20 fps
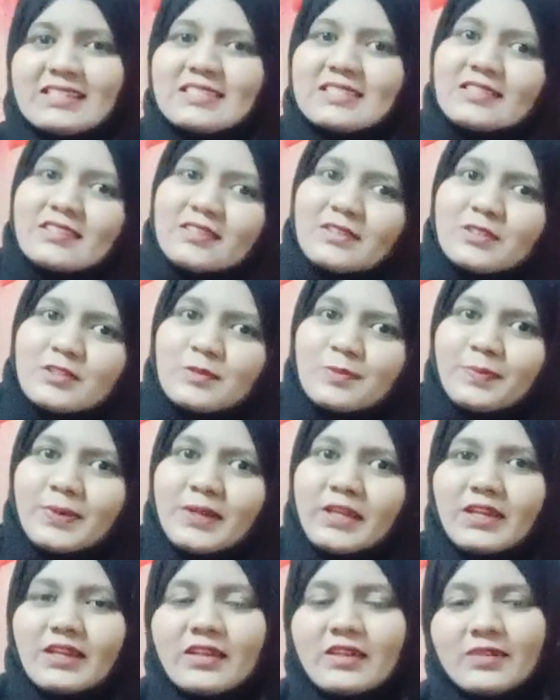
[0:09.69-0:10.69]
स्पीक
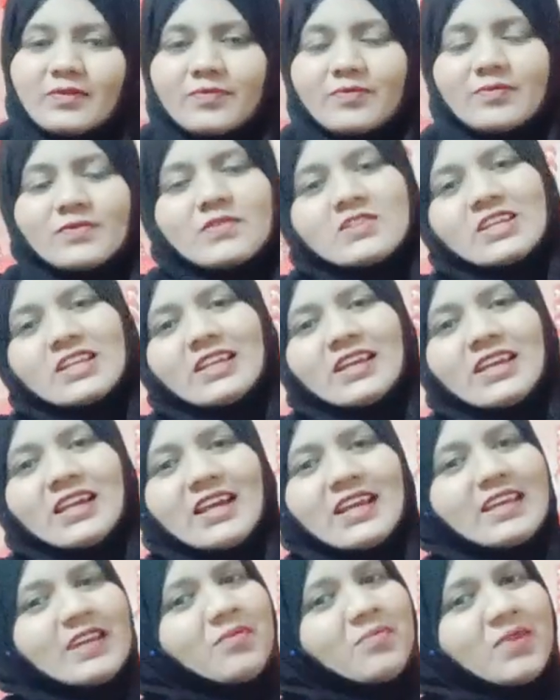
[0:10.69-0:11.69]
चलिए आइए
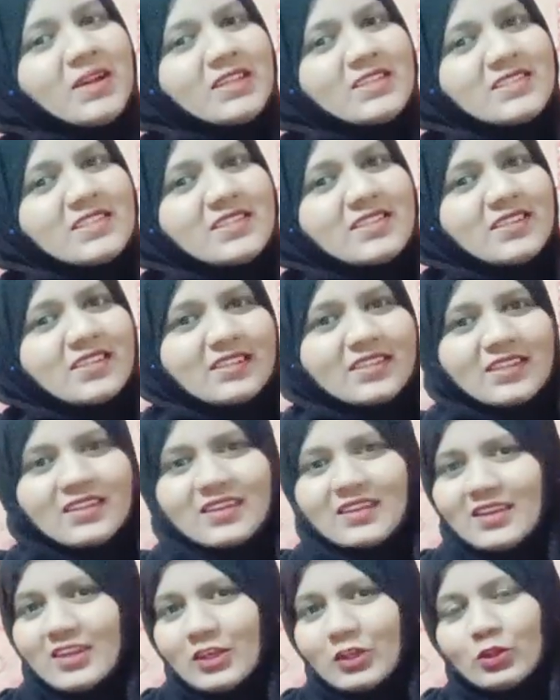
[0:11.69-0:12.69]
बातचीत करते हैं ये तो
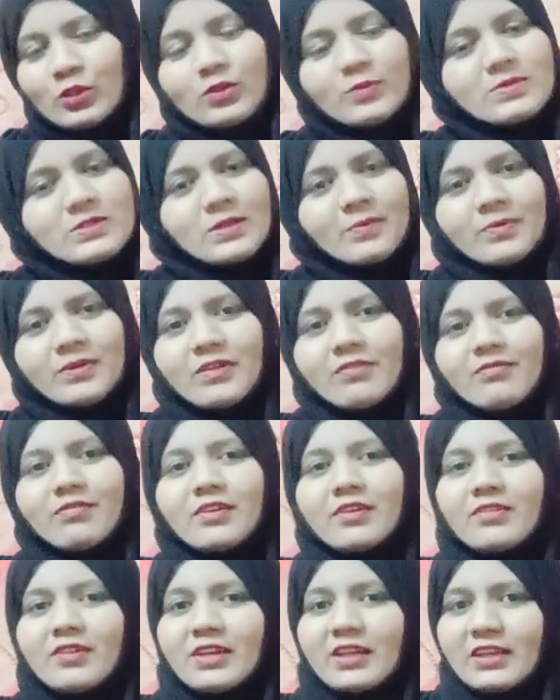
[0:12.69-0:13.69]
हम सबका फेवरेट
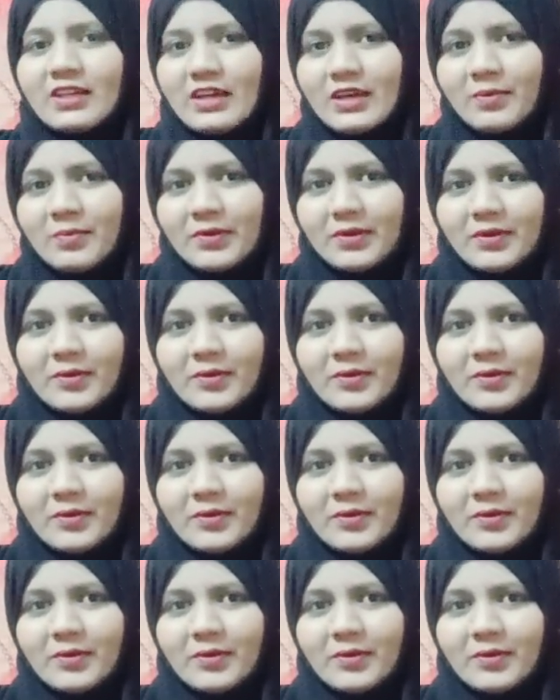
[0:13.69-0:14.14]
काम है